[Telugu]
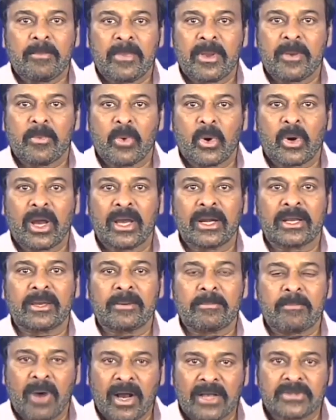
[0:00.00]
మీ
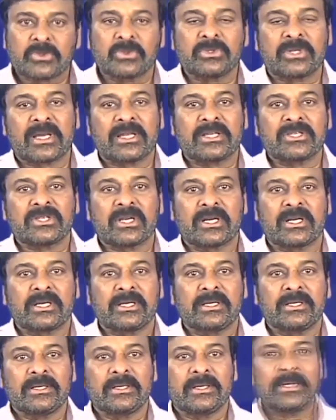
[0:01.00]
ముఖానికి మాస్క్
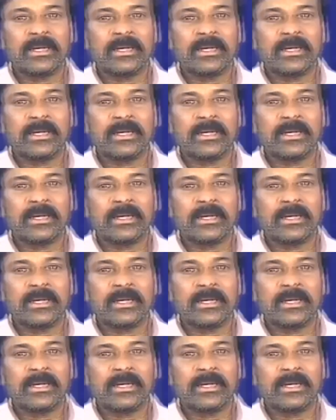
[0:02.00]
ధరించండి